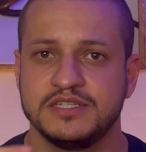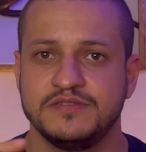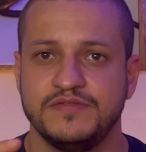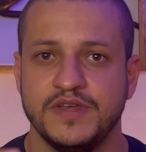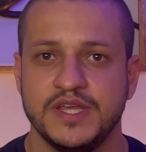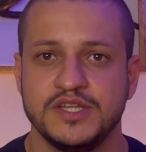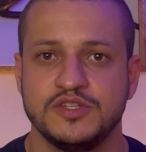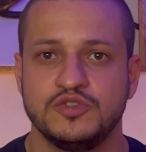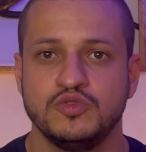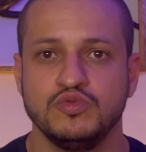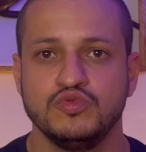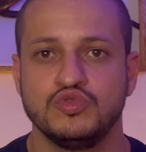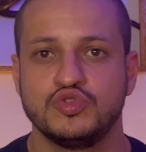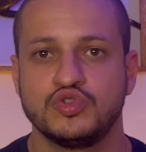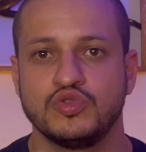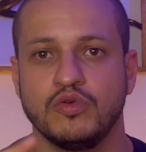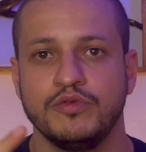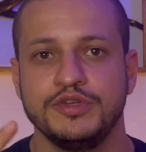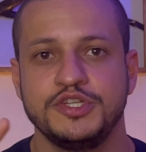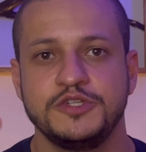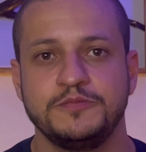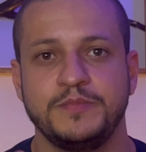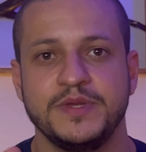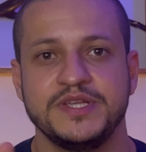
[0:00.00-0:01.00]
vezes, um
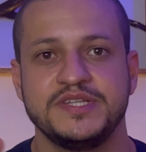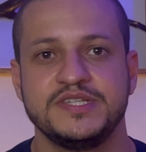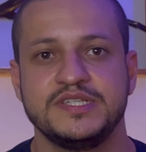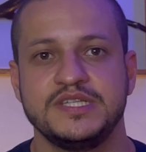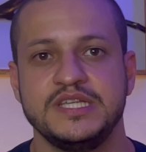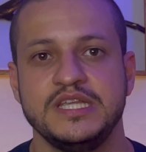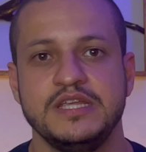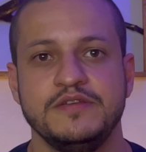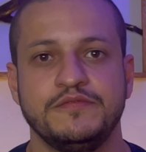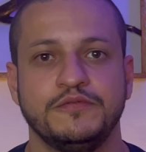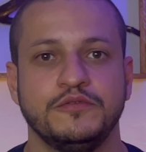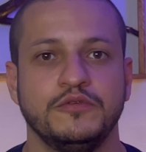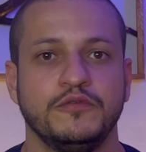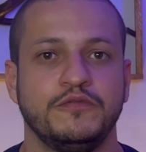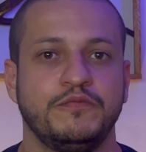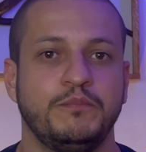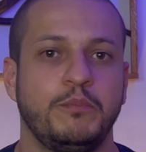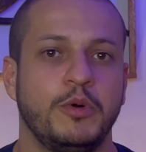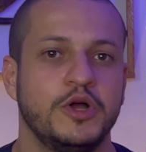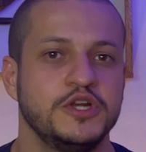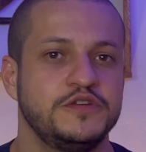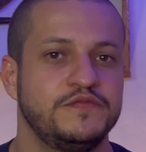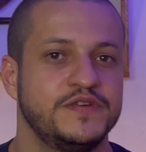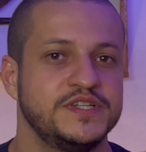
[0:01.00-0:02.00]
som específico
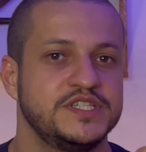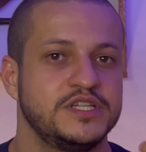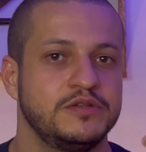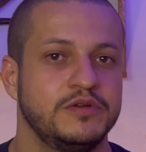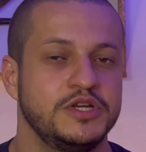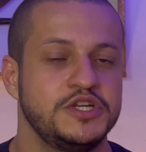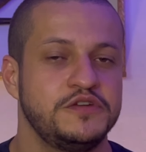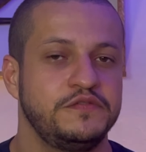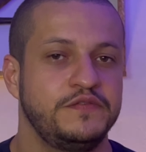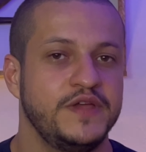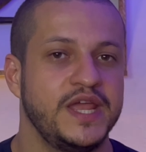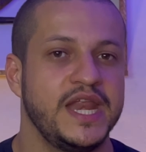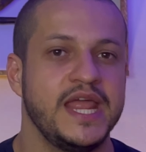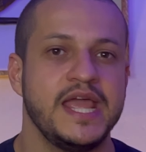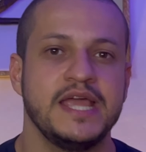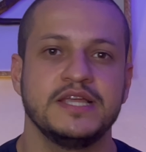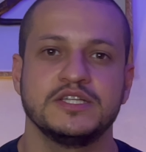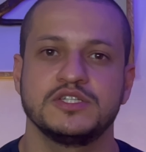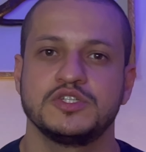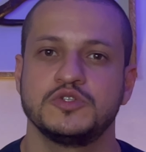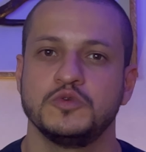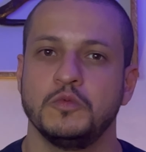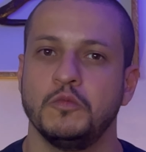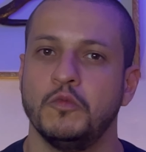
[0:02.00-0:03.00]
pode fazer uma
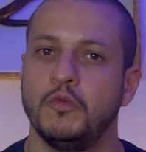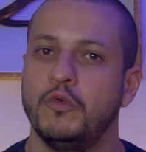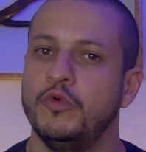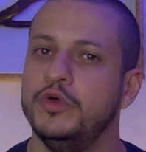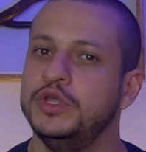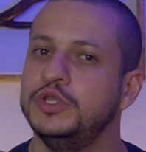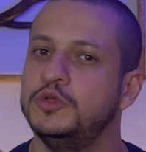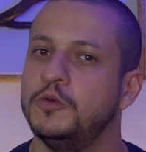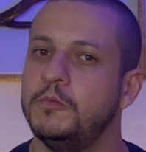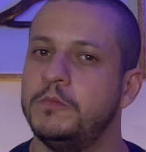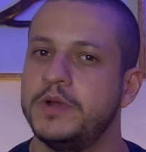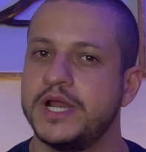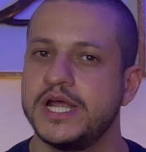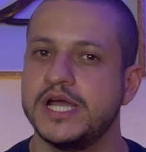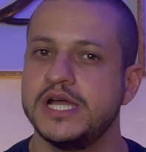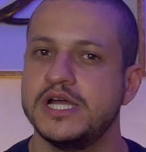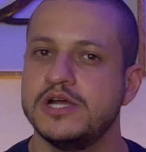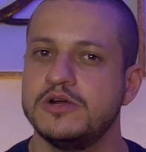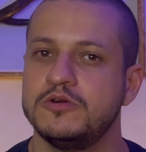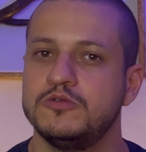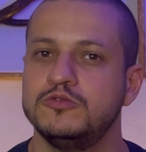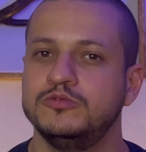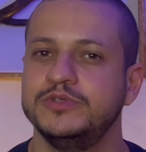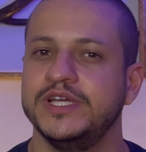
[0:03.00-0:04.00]
diferença, um ruído
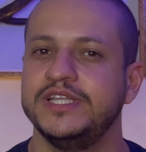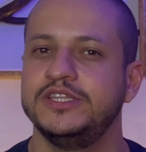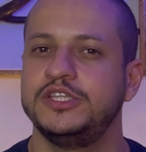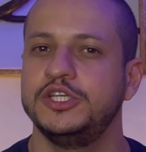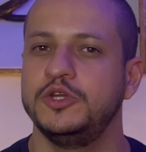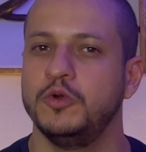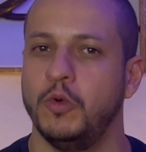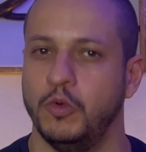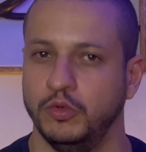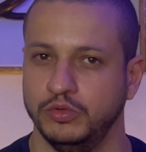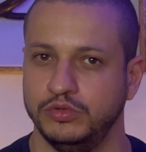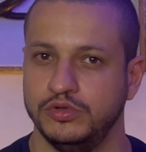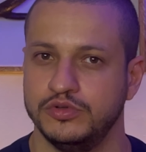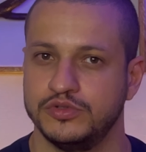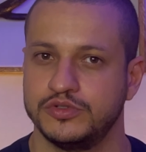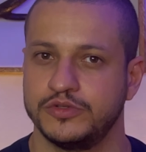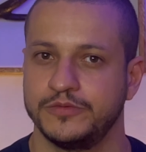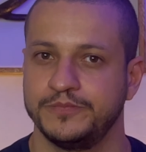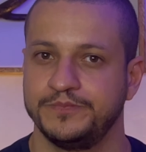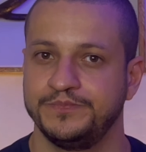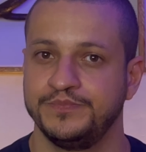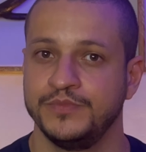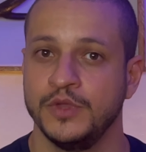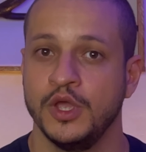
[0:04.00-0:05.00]
branco, entre
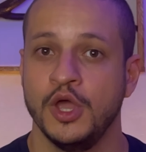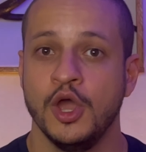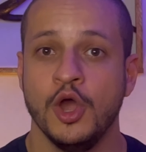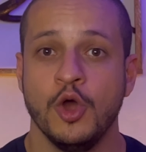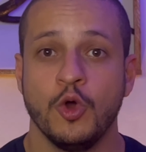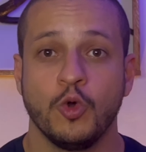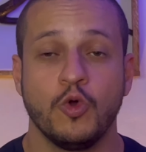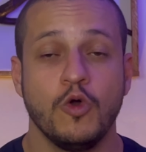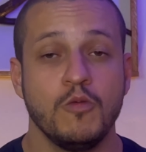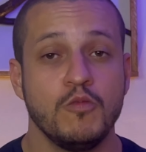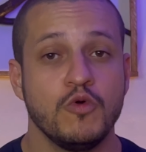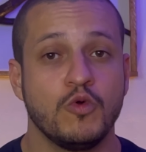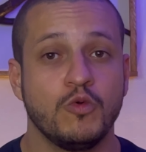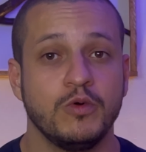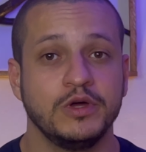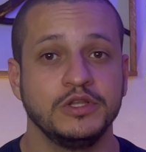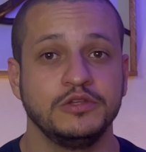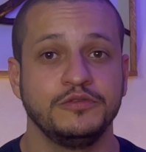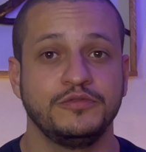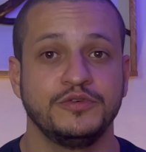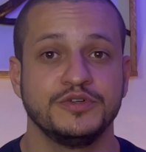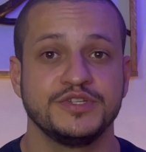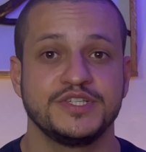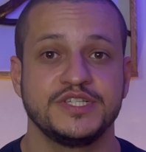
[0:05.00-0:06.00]
outros. Como
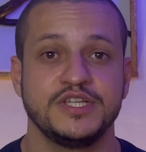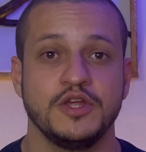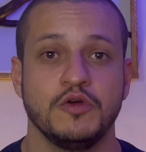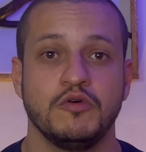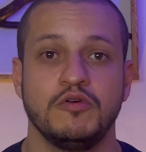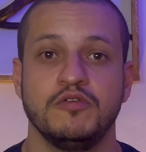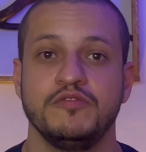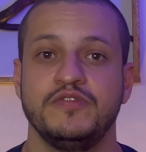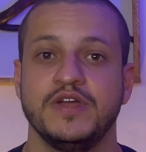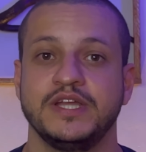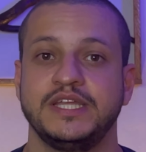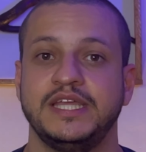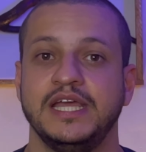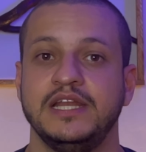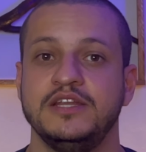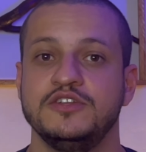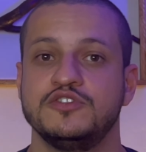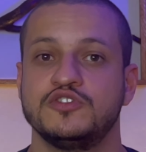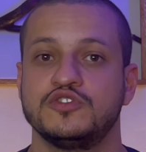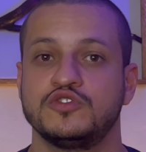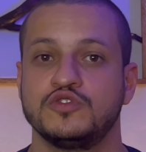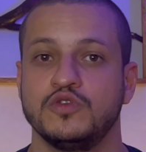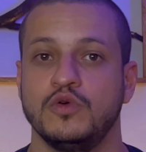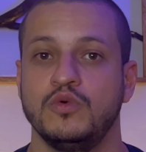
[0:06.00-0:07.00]
quando você ouve aquele
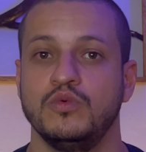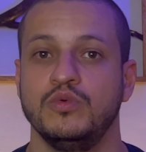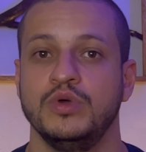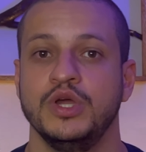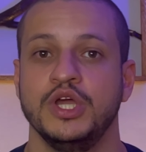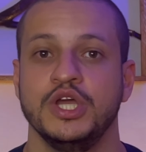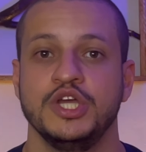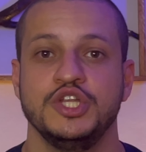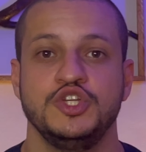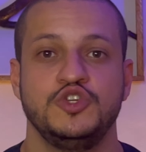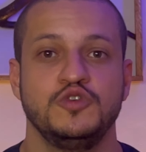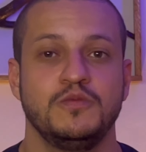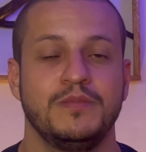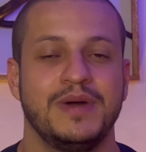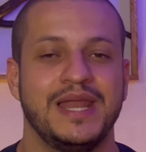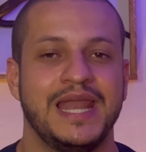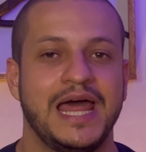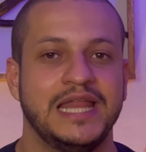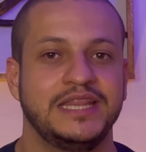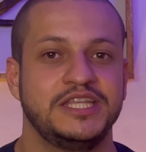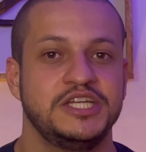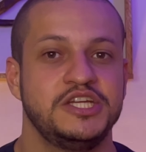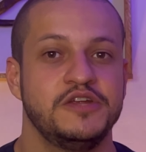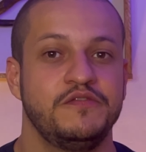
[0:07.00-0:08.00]
som de uma
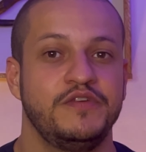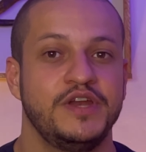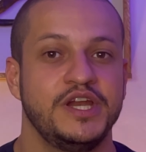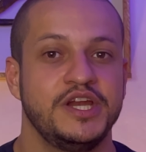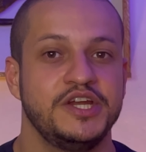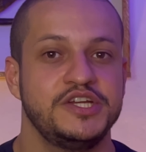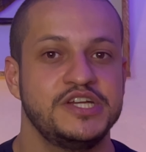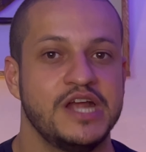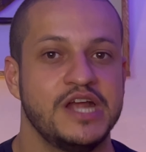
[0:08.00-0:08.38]
lata de refrigerante